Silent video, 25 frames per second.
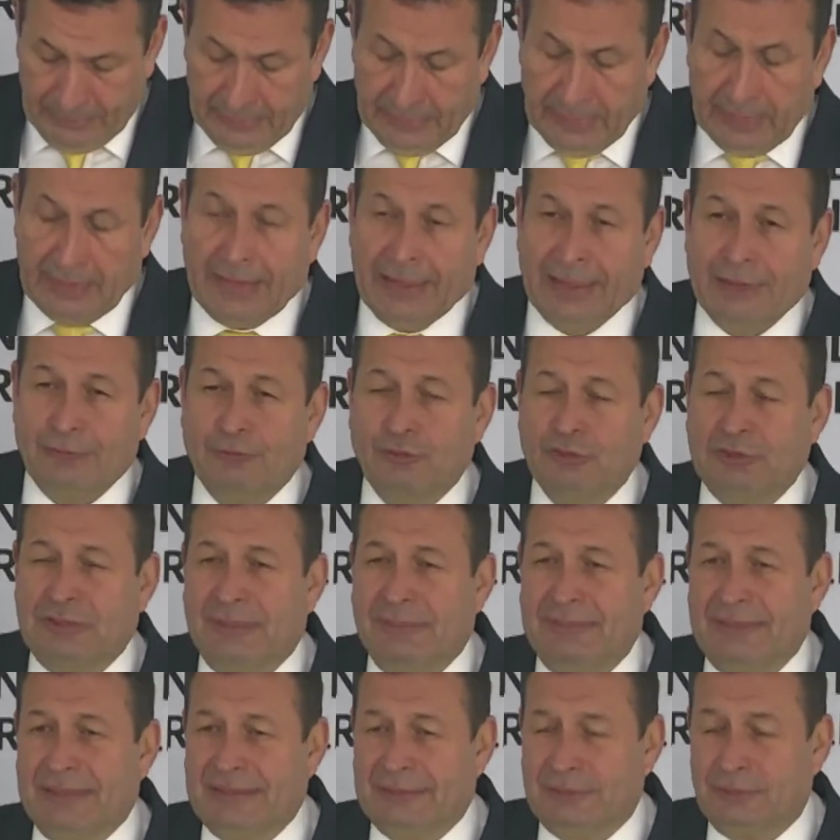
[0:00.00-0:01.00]
El
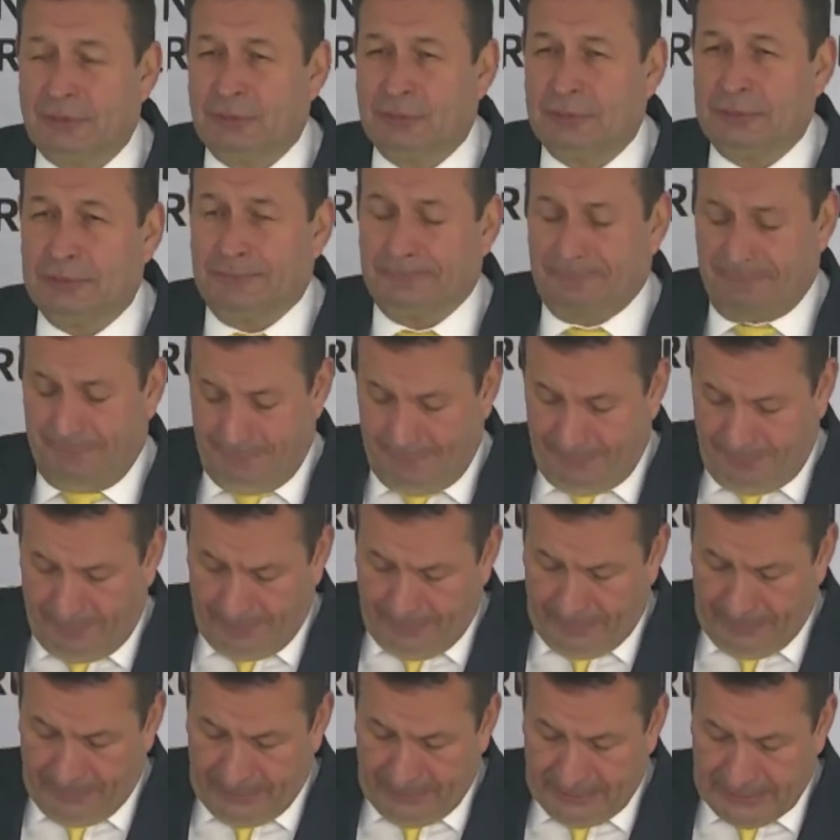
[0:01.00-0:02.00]
fundamento
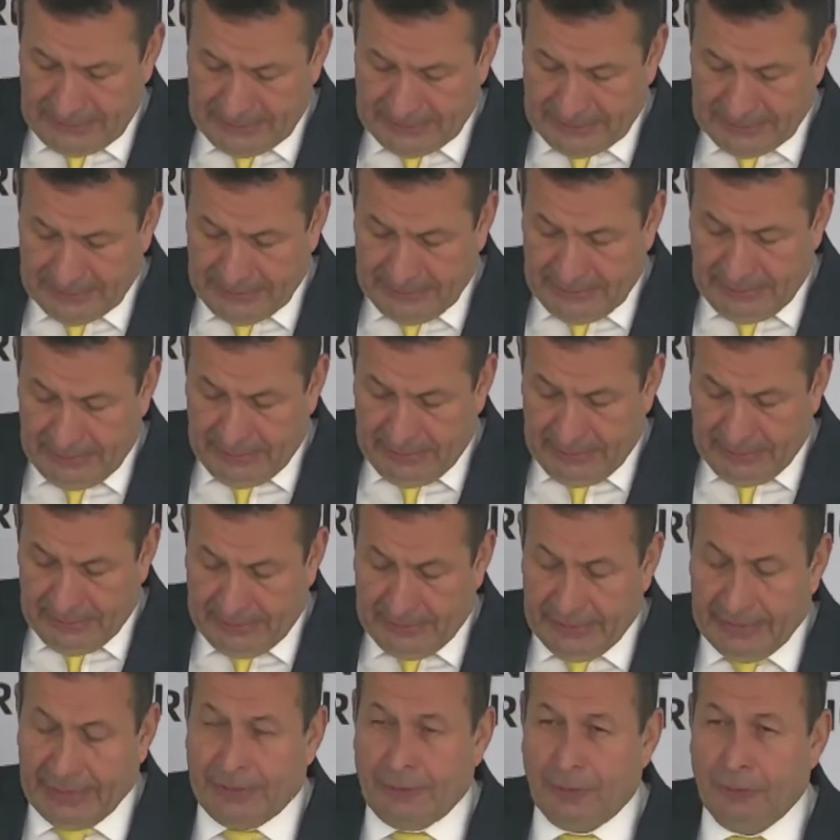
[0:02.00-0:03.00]
es que
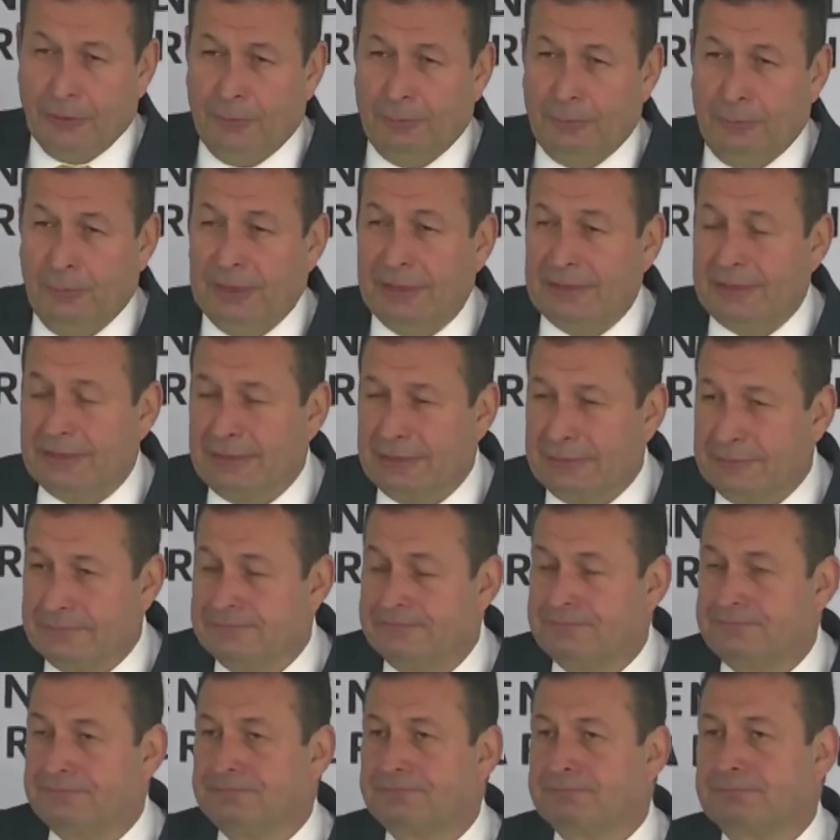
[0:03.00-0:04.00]
no puede
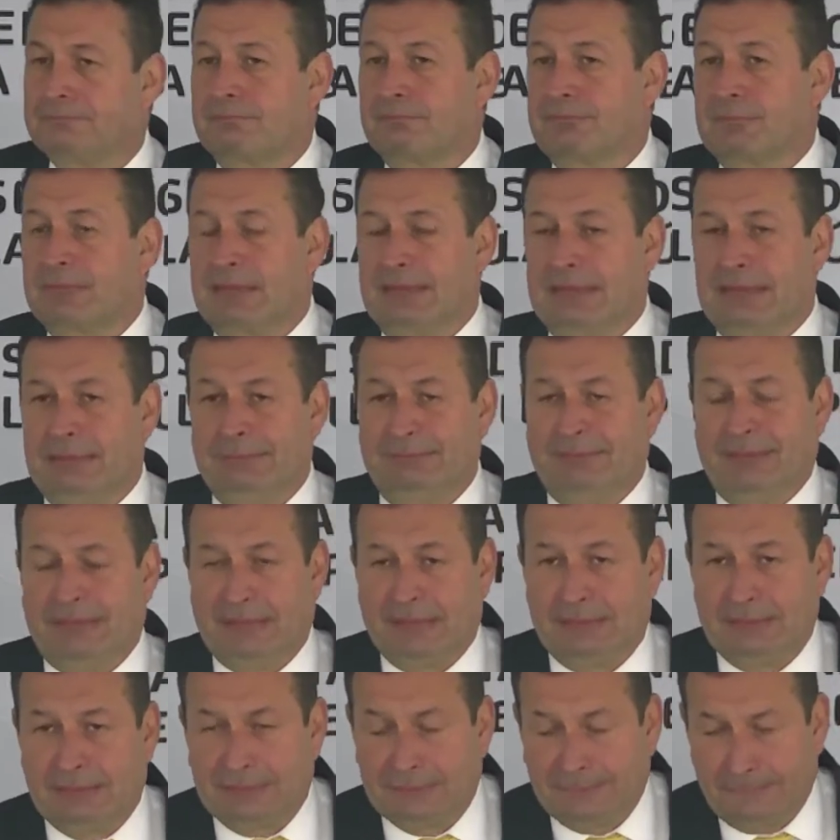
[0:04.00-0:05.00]
el
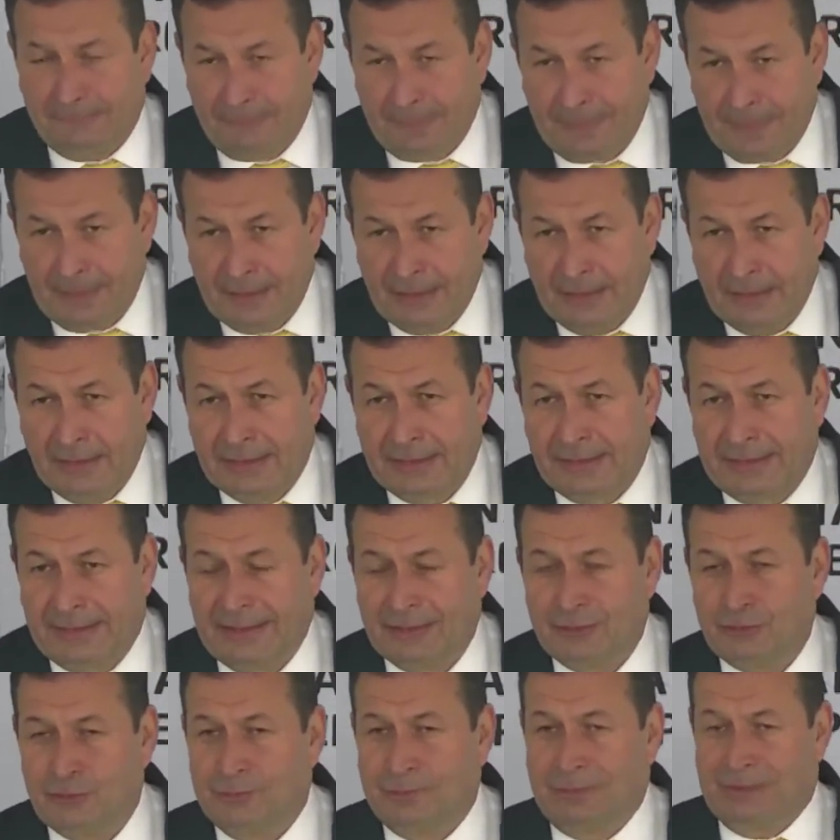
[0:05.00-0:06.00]
PRD, que es un
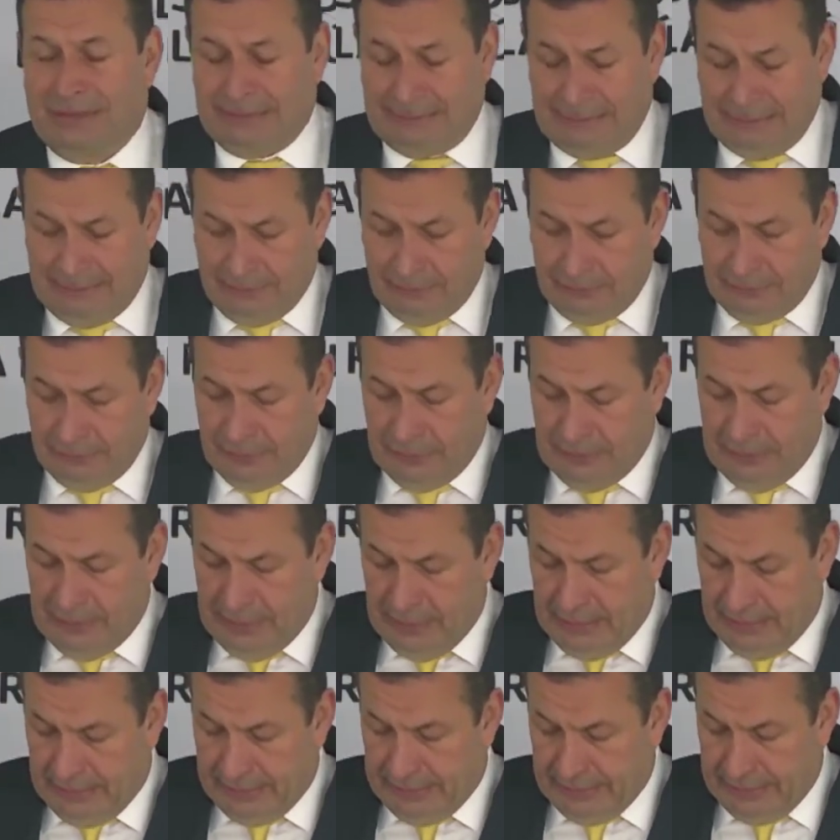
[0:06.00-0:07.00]
partido
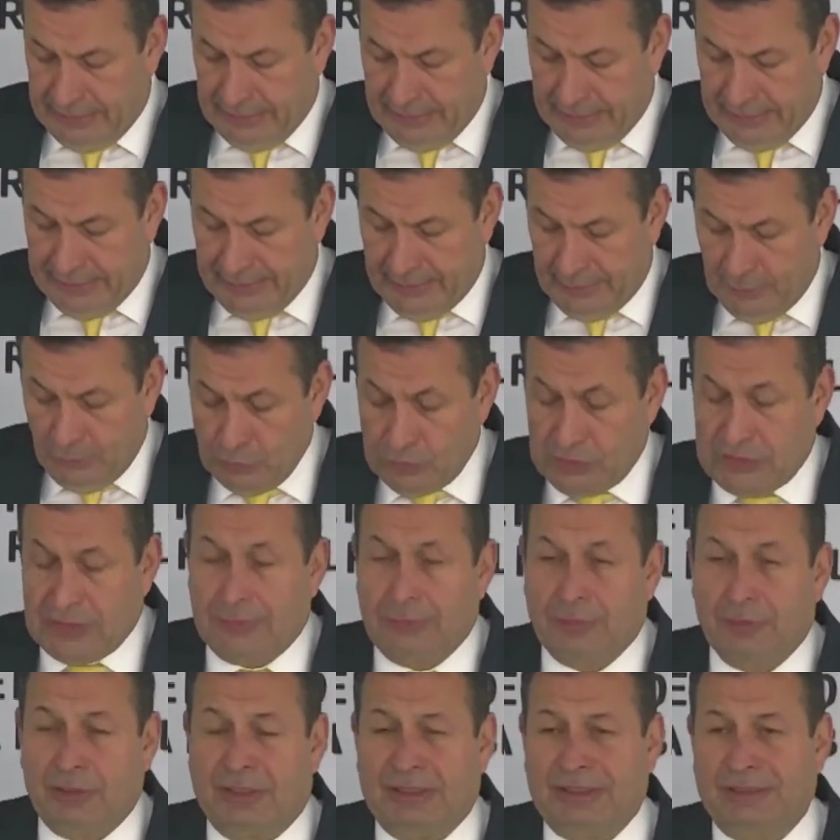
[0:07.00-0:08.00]
que lucha por
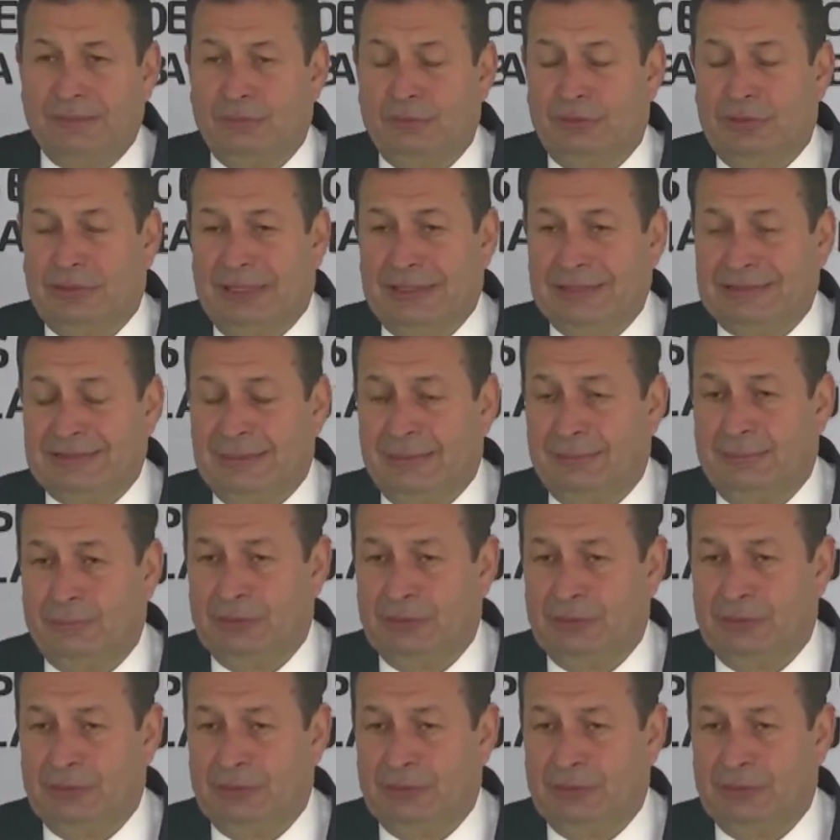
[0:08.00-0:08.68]
la democracia, por las